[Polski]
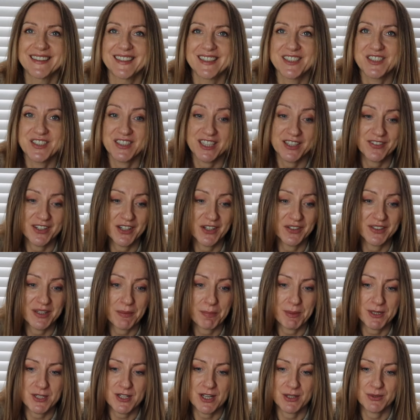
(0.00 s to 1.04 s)
Także tak
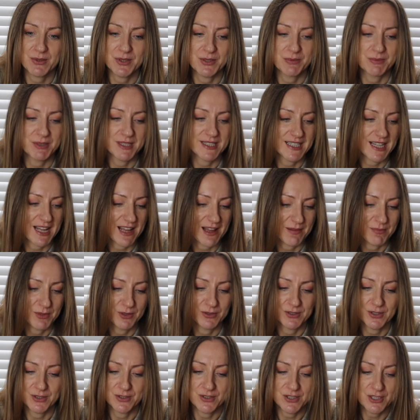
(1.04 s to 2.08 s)
wygląda paczka, którą dostałam
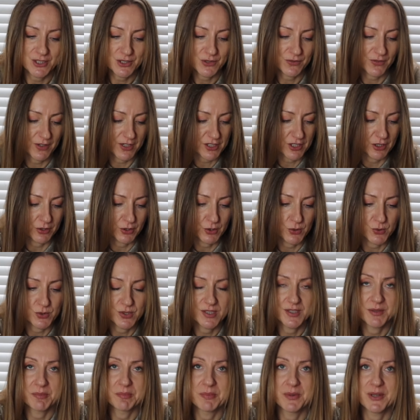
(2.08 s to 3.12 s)
od rodziców, reszta to już
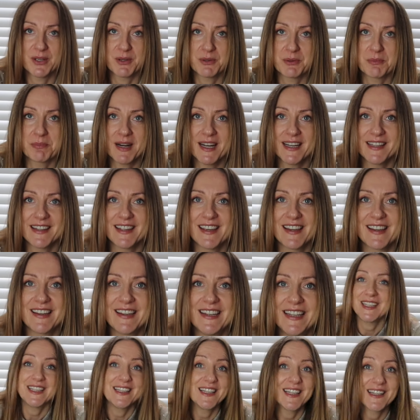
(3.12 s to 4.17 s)
są moje ubrania.
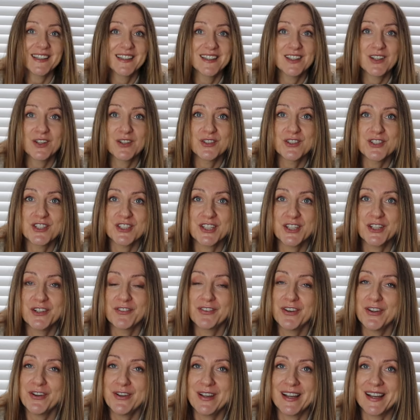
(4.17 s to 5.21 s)
I tak kończę
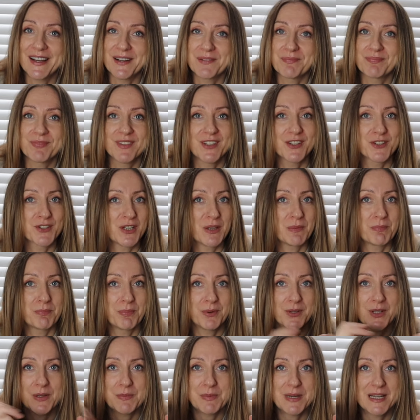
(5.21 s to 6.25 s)
tego vloga. Jeżeli
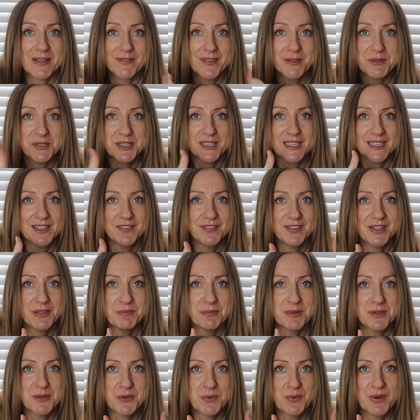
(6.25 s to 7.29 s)
podobają Wam się takie
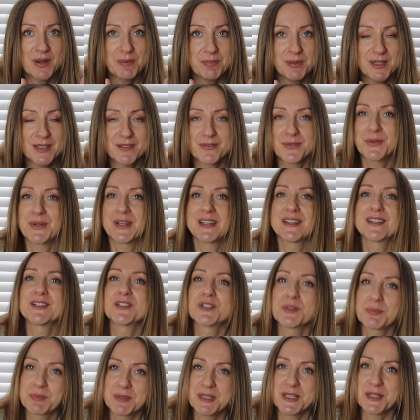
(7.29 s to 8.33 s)
filmy, łapka w górę,
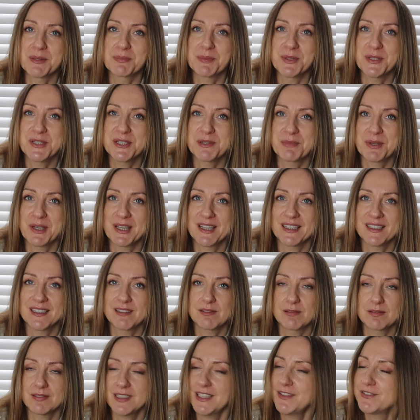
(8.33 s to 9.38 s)
subskrybujcie mój
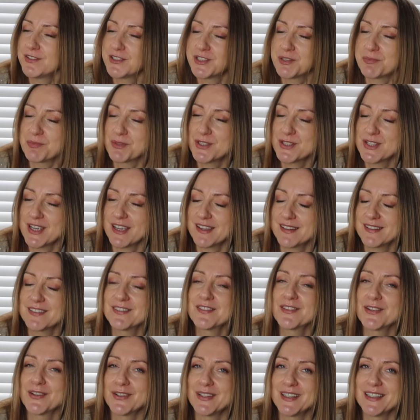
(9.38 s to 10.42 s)
kanał i widzimy się
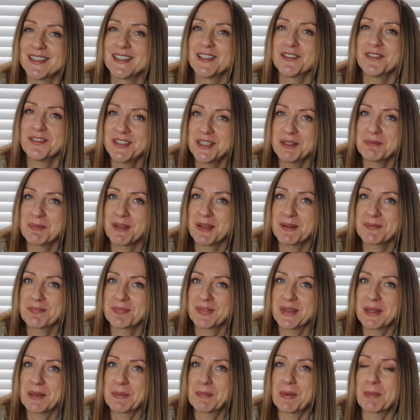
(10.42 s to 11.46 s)
w kolejnym filmie.
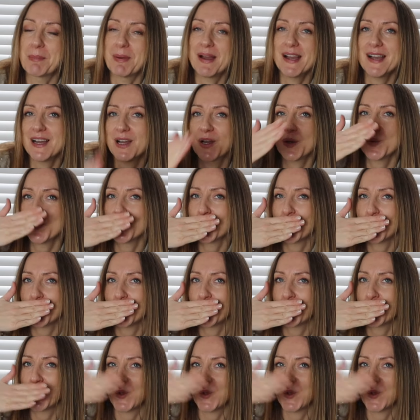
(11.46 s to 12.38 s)
Pa, pa!